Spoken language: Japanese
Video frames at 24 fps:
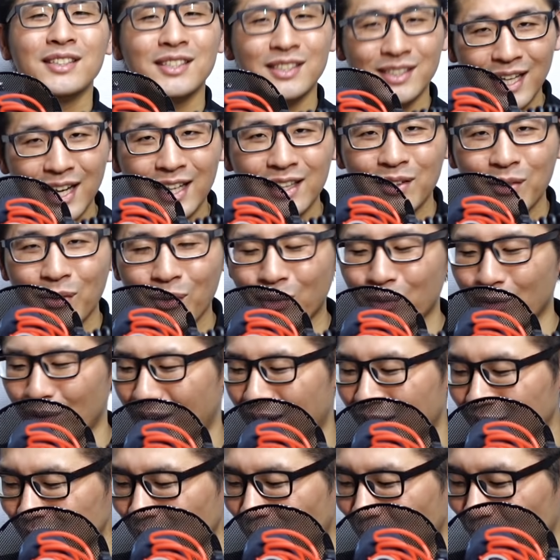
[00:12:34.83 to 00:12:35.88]
伝えておこう
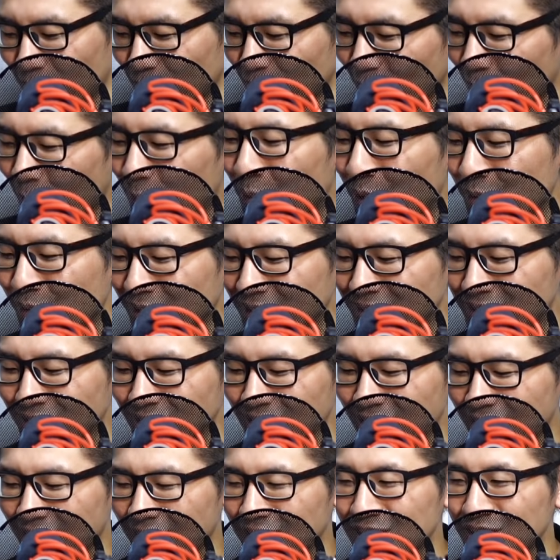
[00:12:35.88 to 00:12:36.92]
かなと思います
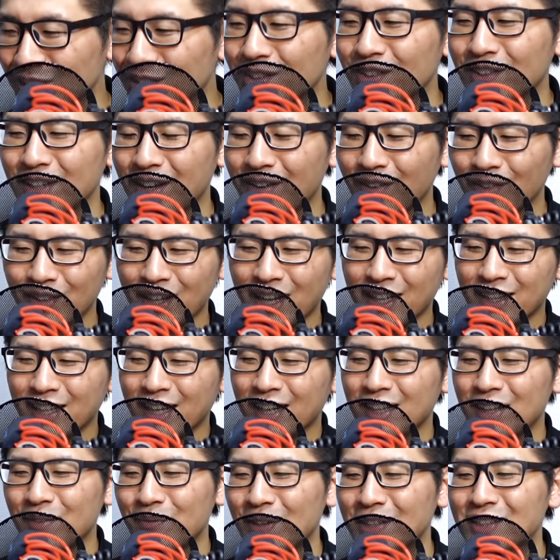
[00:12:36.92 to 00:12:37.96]
ので、ちょっとねこの
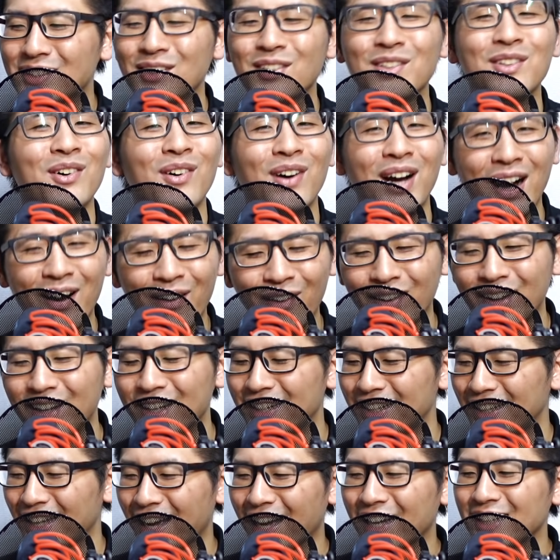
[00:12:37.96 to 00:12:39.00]
辺りで別の動画を
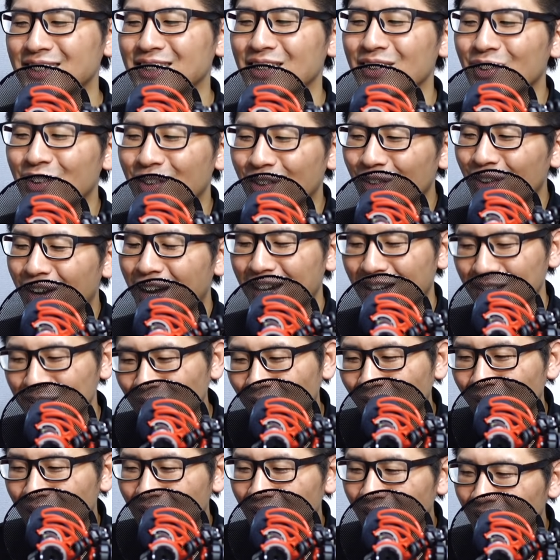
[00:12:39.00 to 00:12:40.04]
流しておこうかな
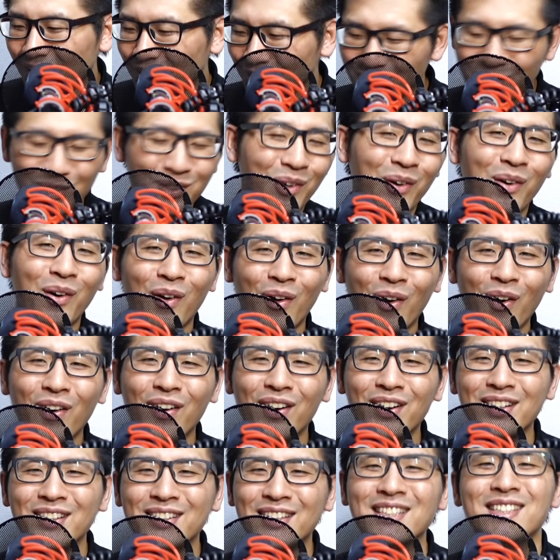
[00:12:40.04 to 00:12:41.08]
というところ
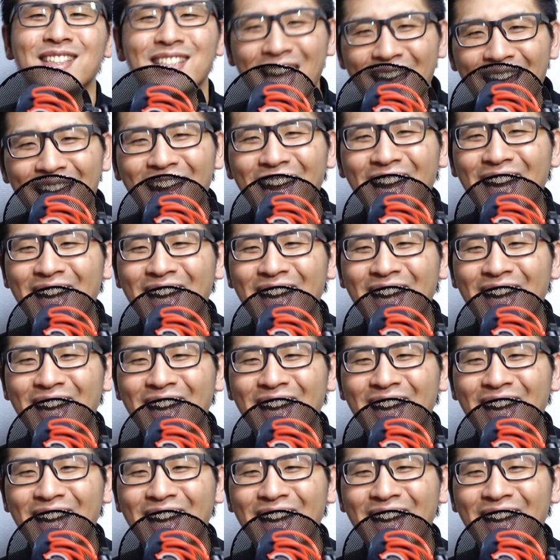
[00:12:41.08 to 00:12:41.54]
ですね。